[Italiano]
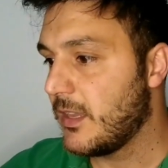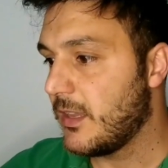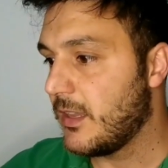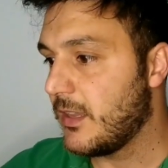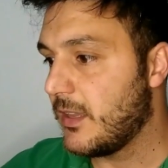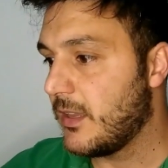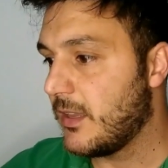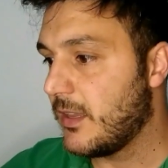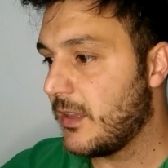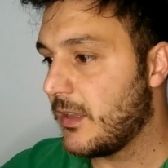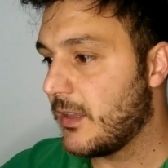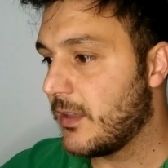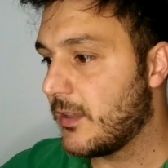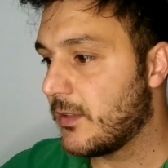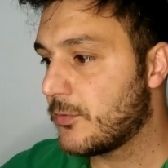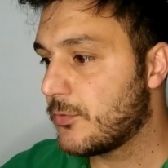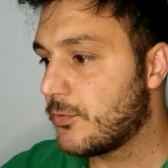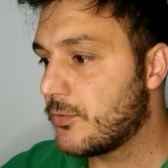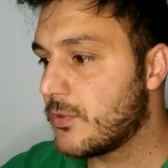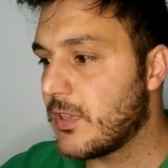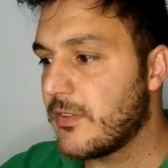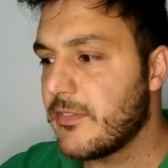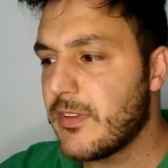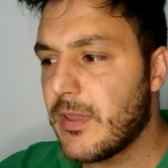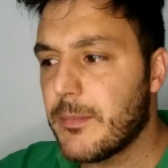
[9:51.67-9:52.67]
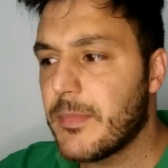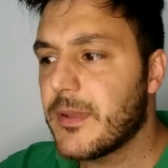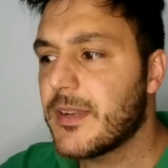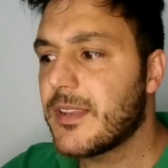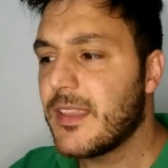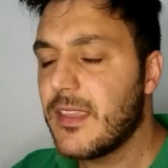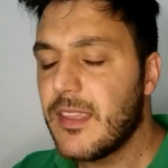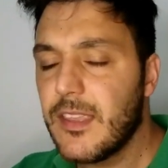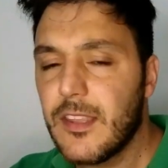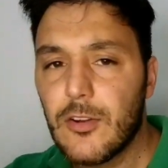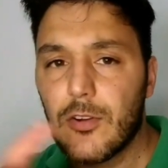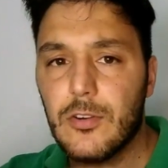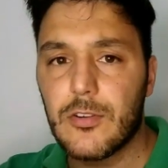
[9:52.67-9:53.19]
Eh, tuttavia
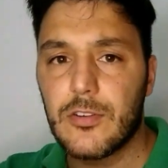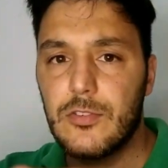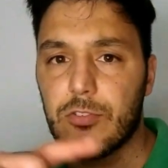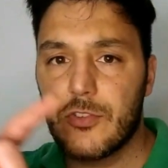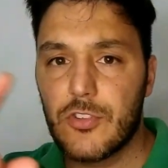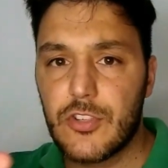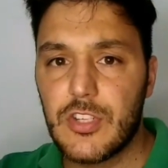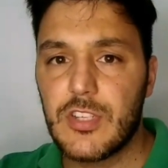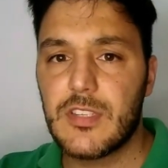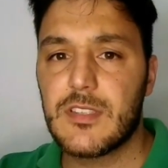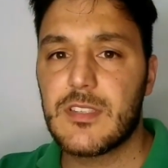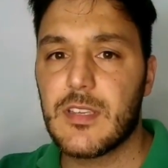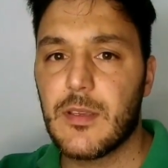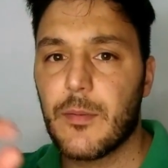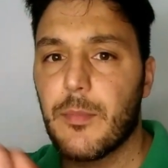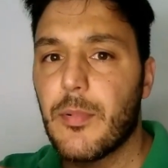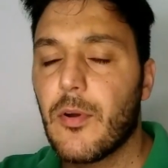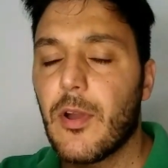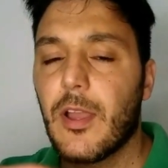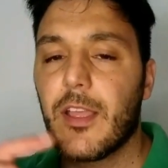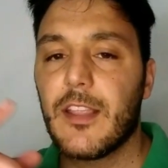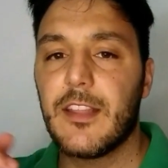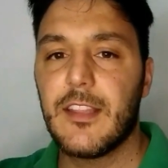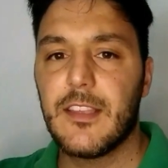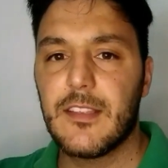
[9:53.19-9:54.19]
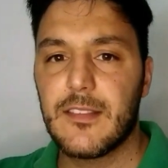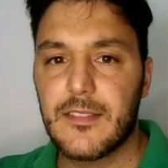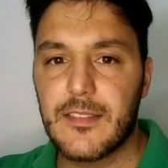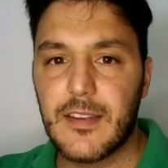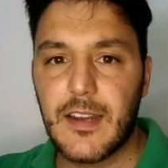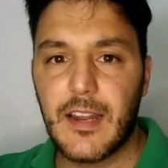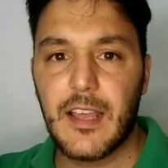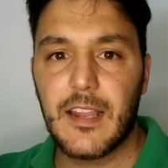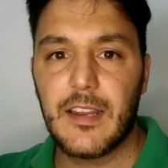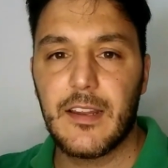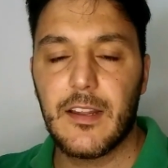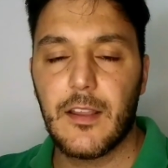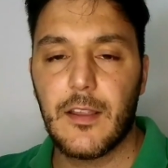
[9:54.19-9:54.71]
per chi non riuscisse poi ad
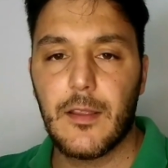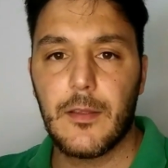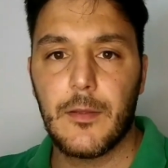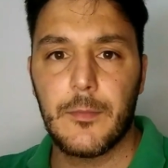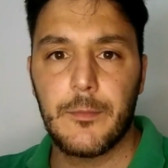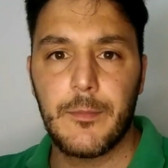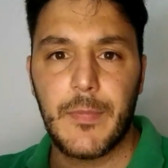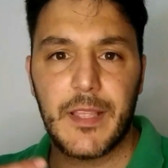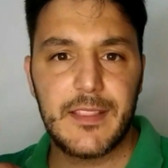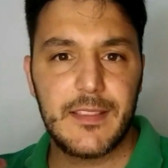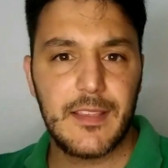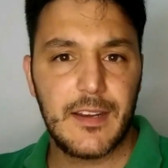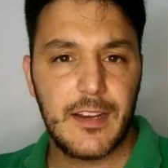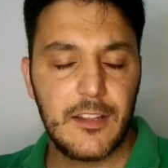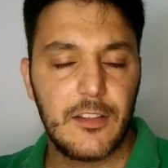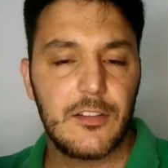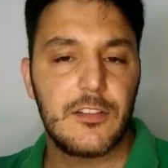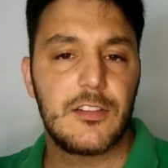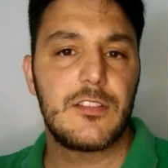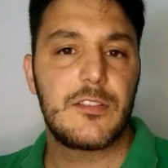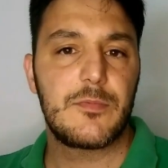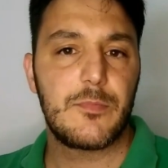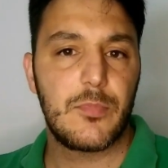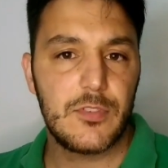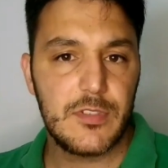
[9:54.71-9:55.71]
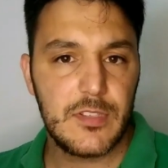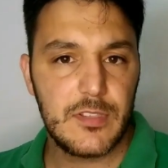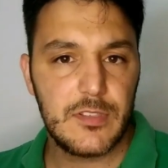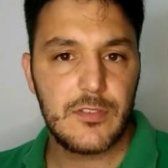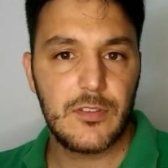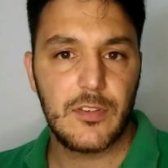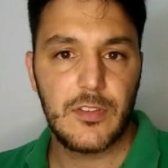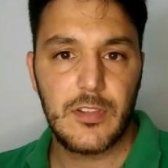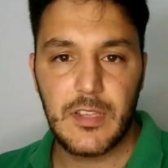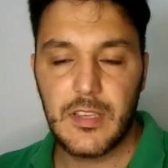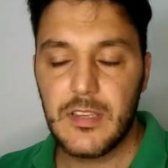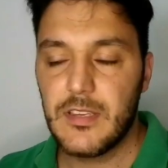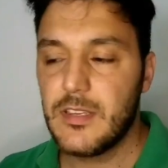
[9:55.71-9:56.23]
entrare metteranno a
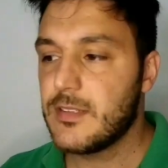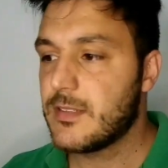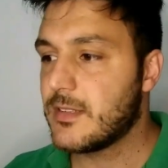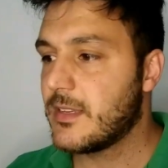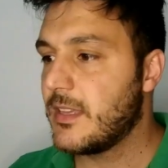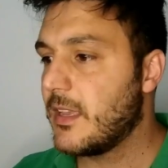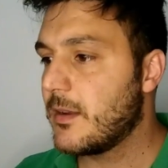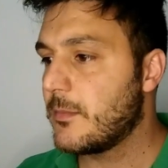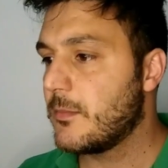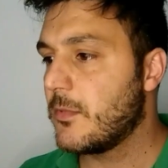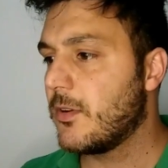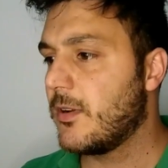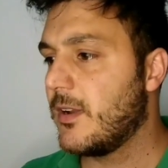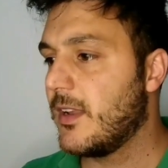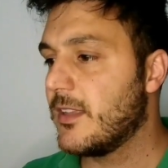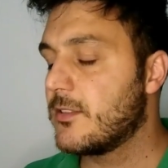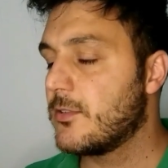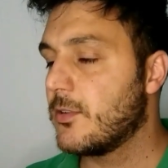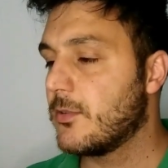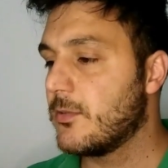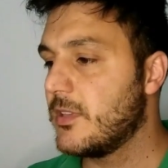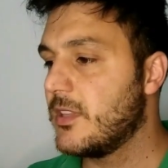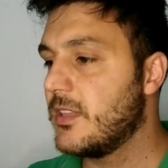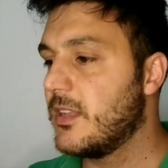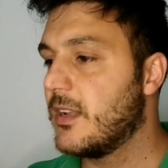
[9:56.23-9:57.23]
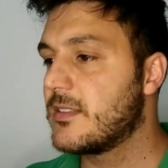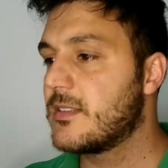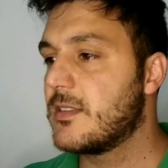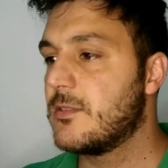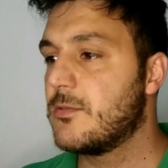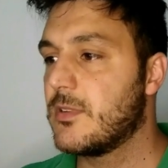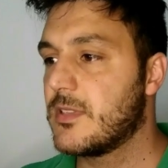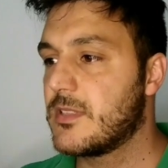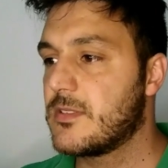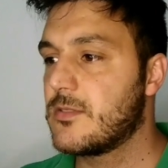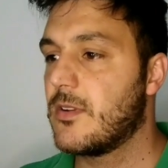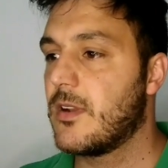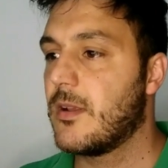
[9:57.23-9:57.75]
disposizione degli schermi, ho letto, quindi la
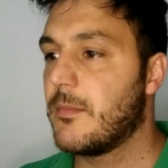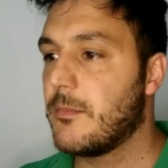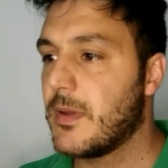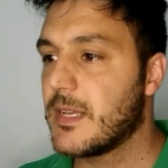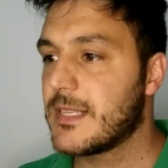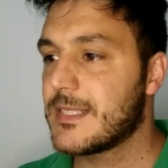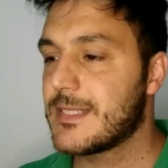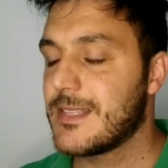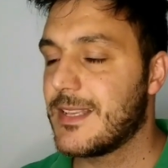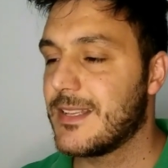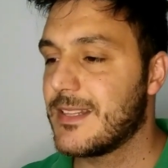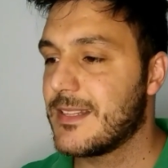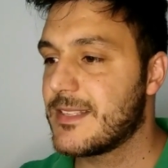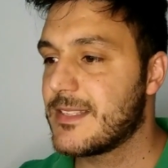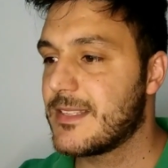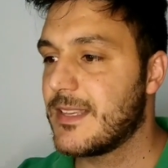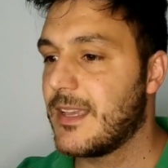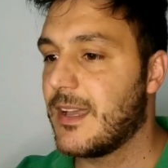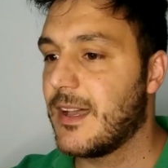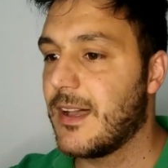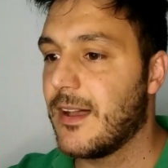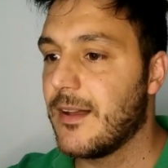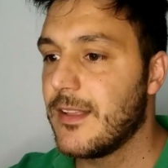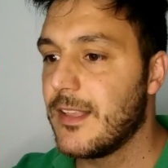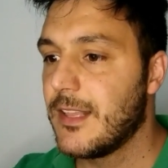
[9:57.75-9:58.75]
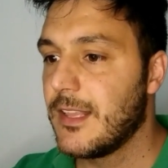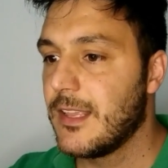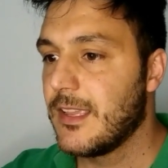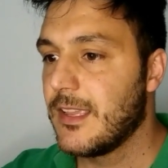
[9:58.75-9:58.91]
situazione è abbastanza